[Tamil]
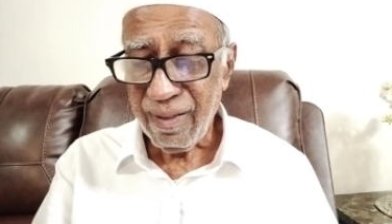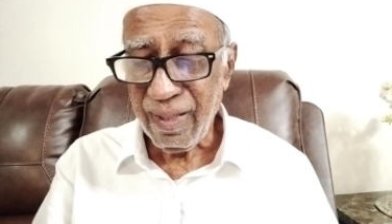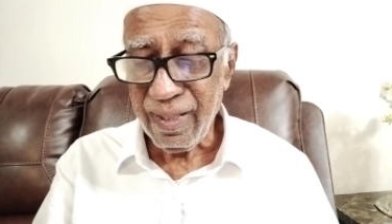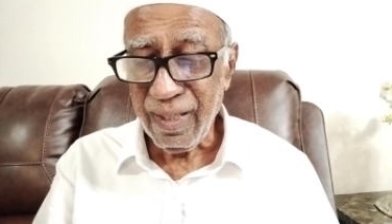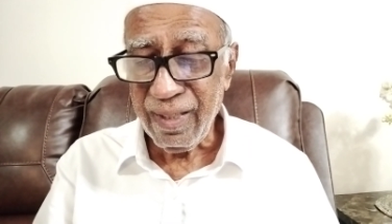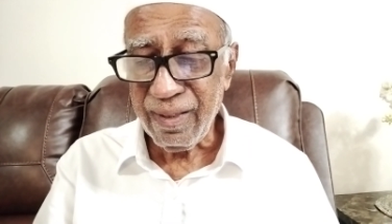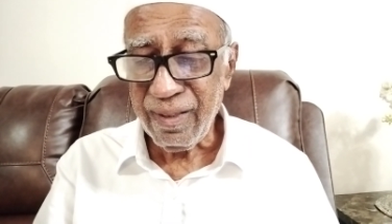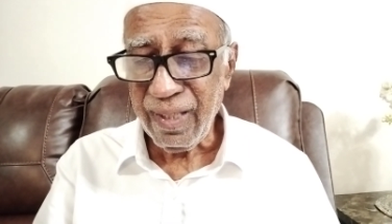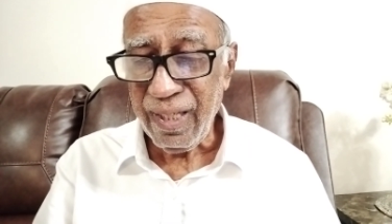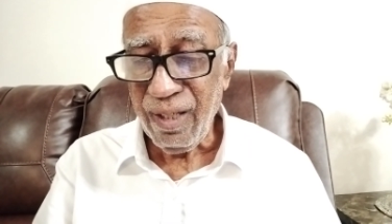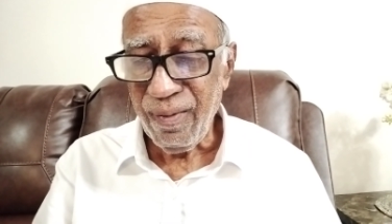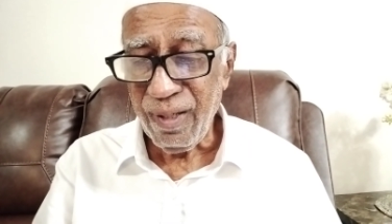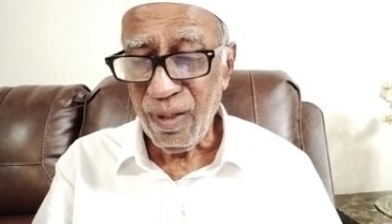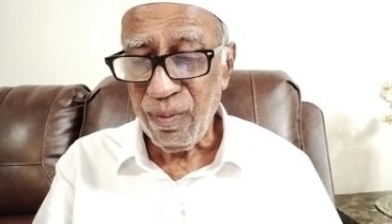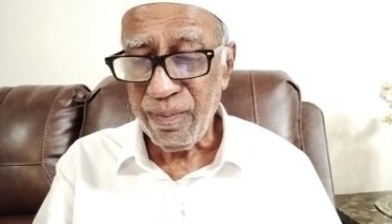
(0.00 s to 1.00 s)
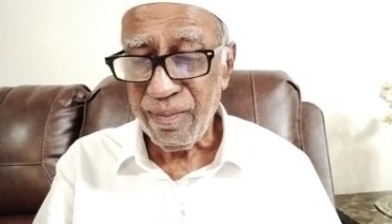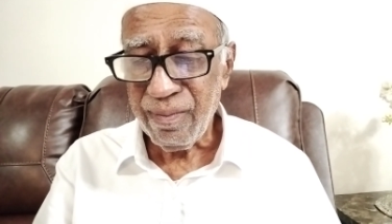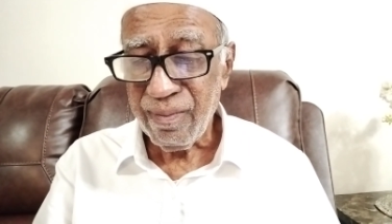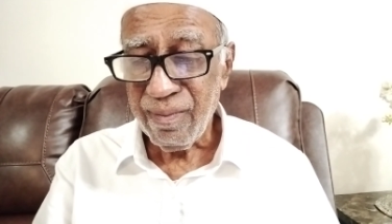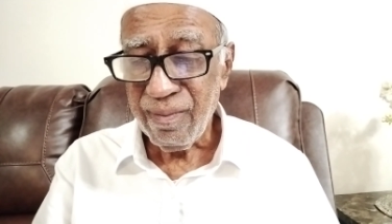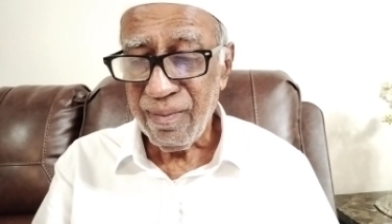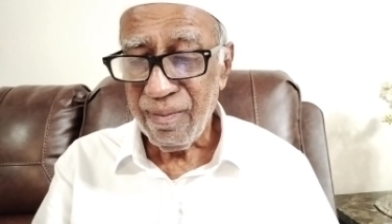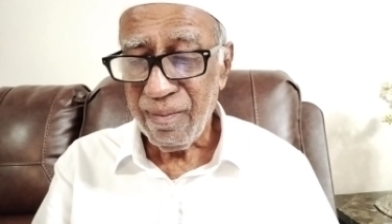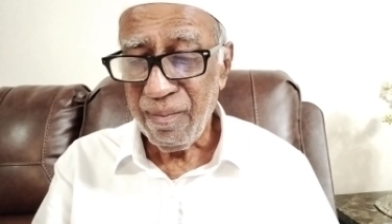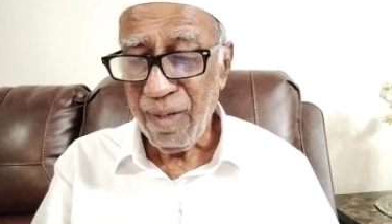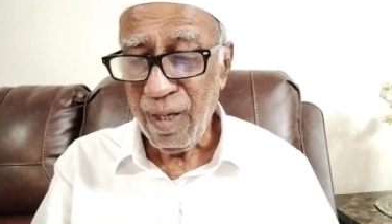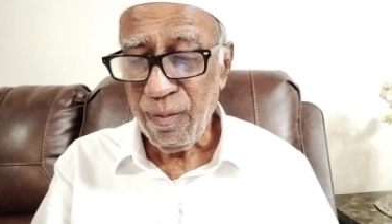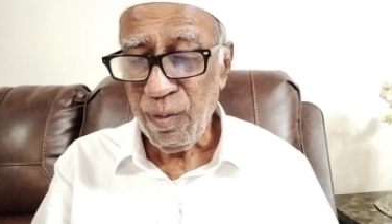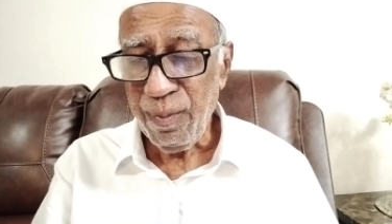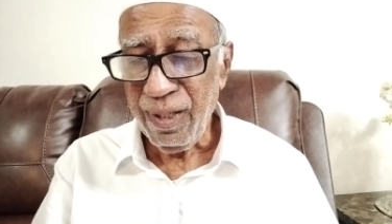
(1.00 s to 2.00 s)
கழகத் தலைவரும்
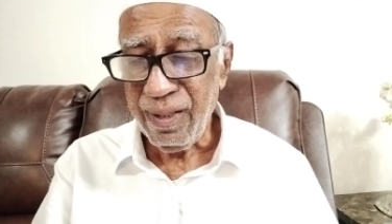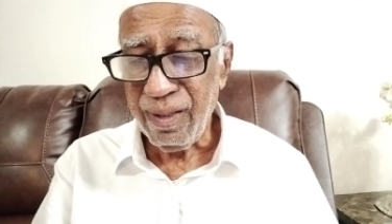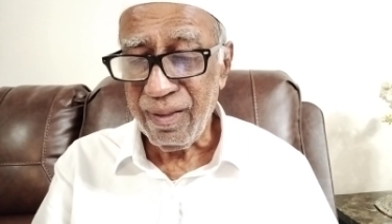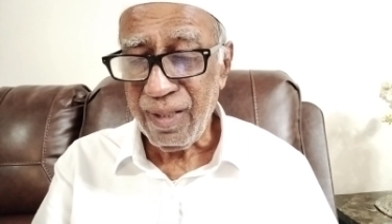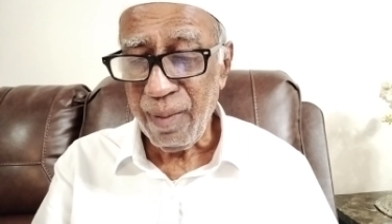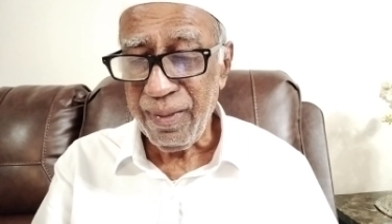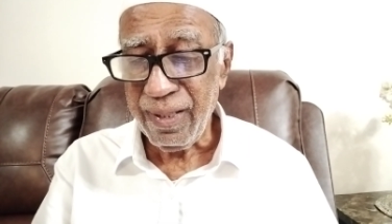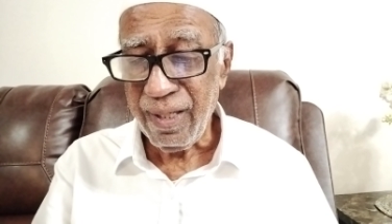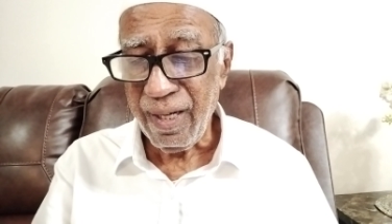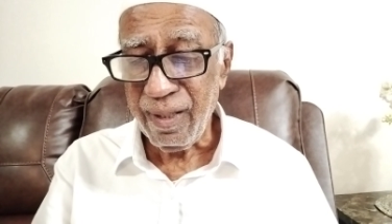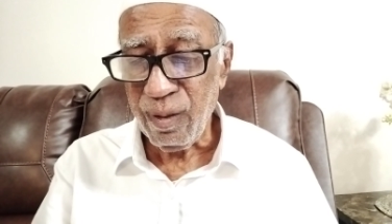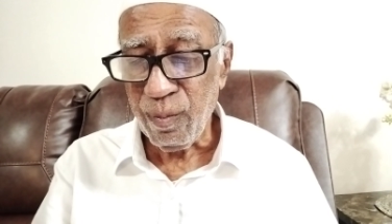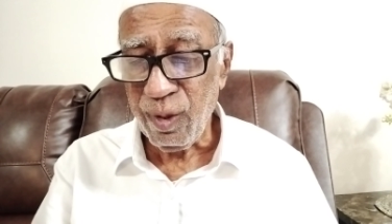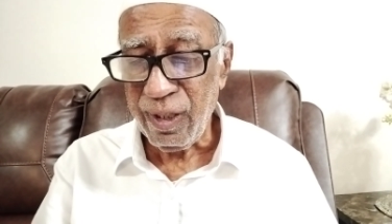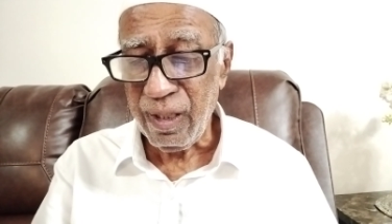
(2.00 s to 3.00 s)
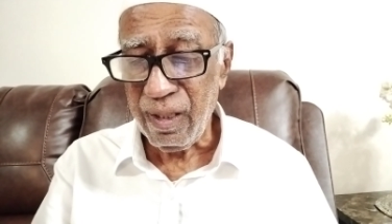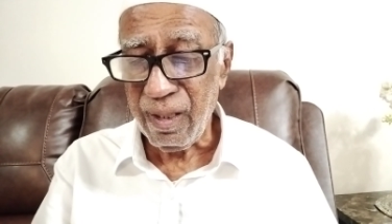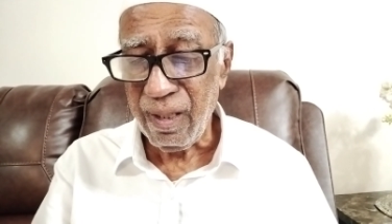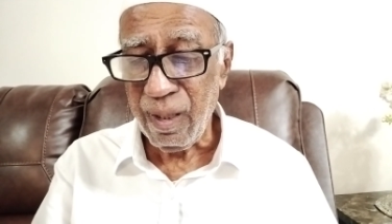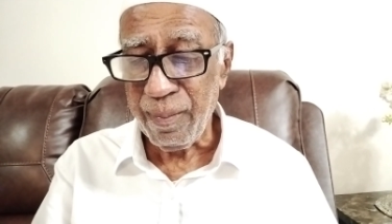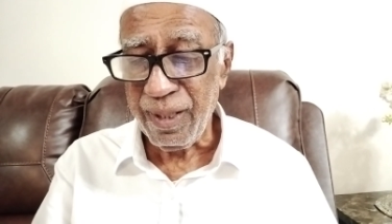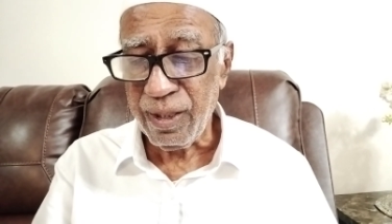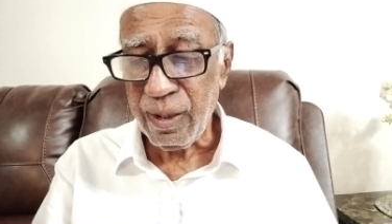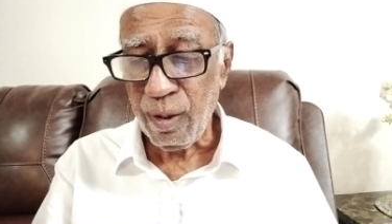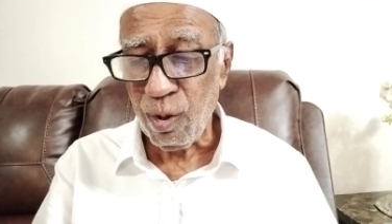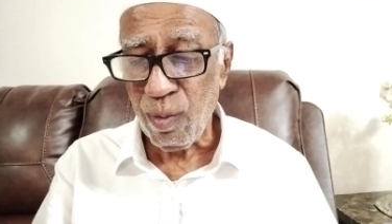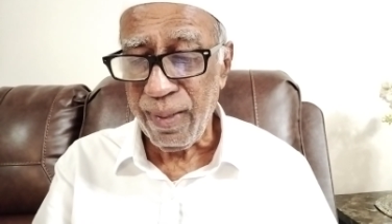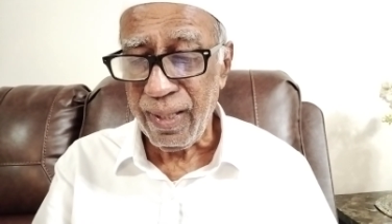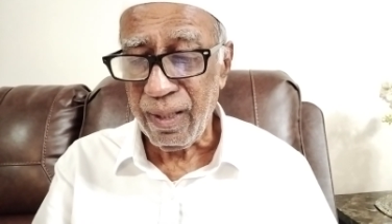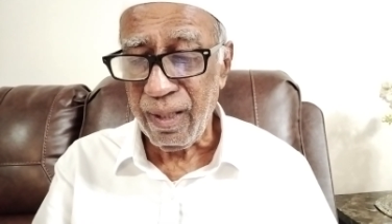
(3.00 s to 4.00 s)
மாண்புமிகு தமிழ்நாடு முதல்
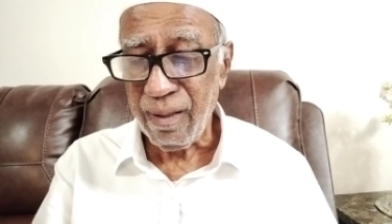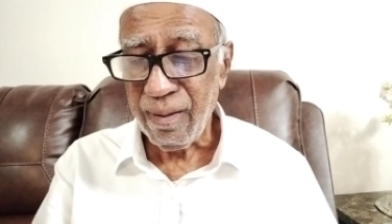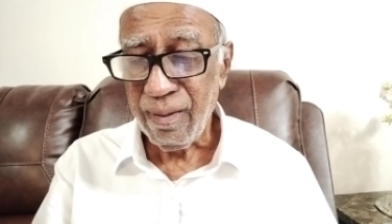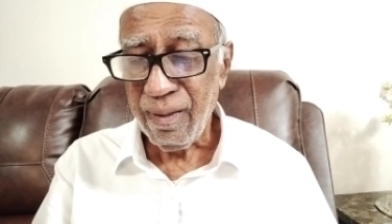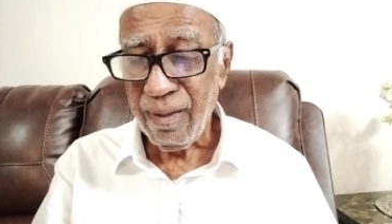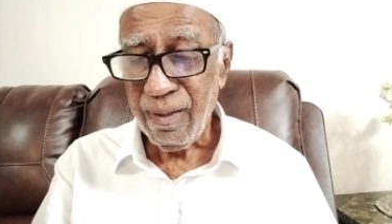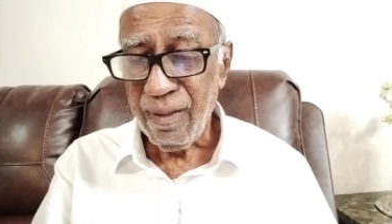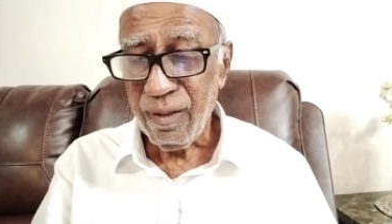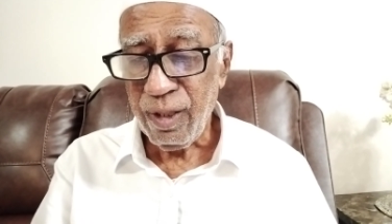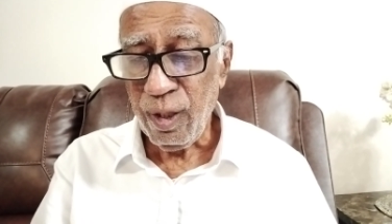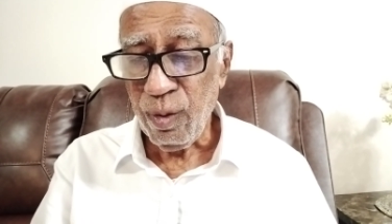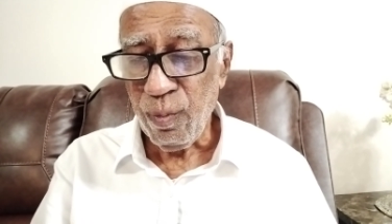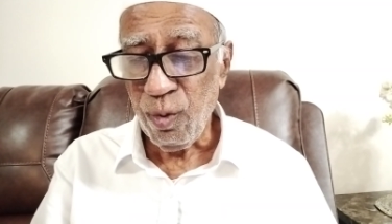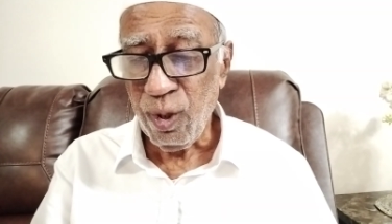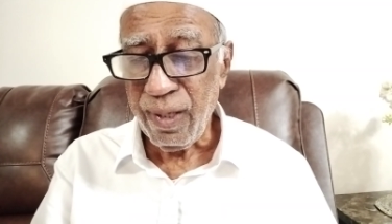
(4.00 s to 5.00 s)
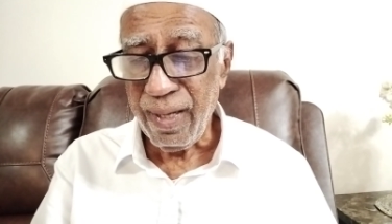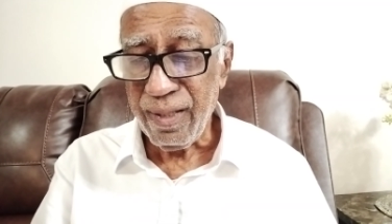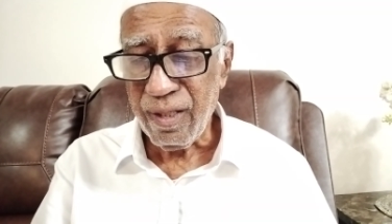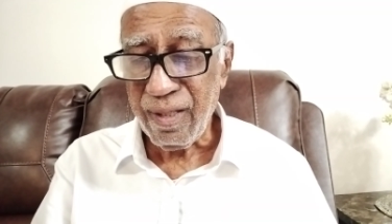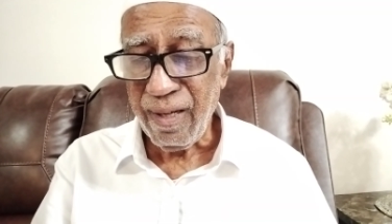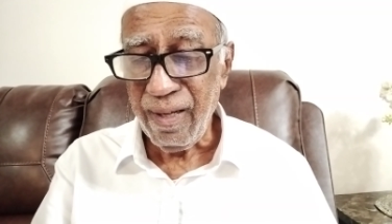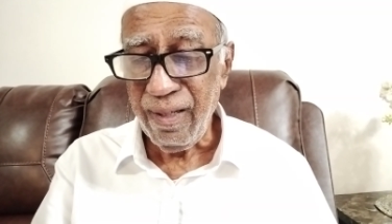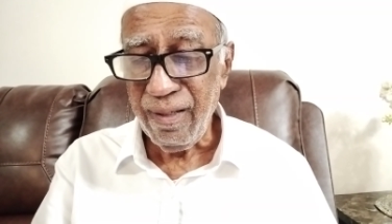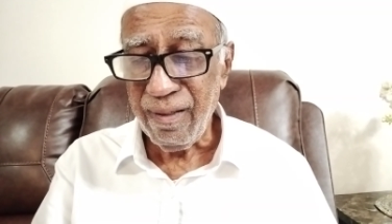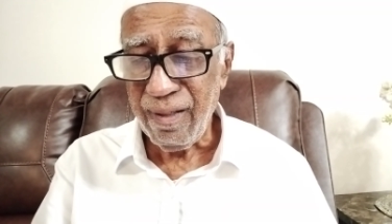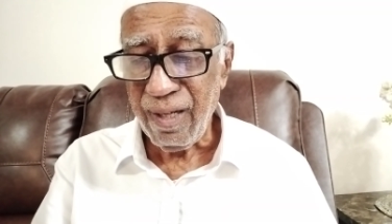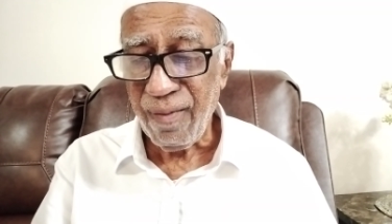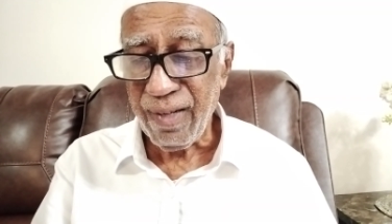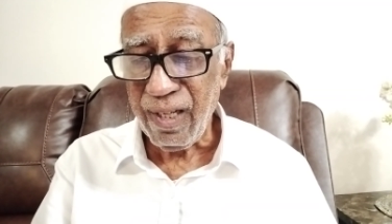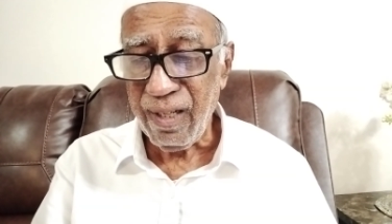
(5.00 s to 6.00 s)
திரு மு க ஸ்டாலின்
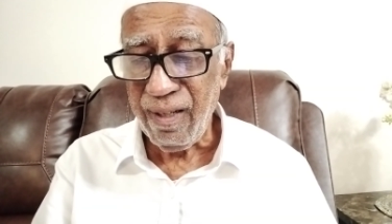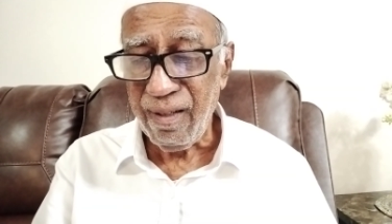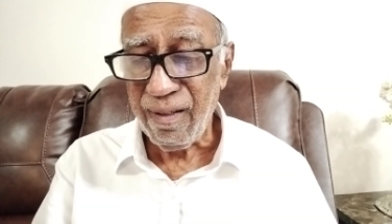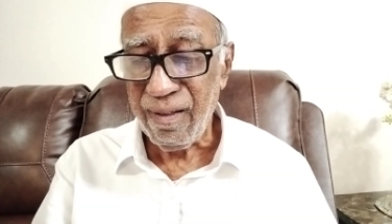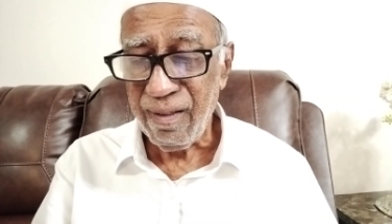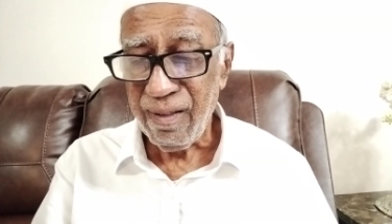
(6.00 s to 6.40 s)
அவர்கள்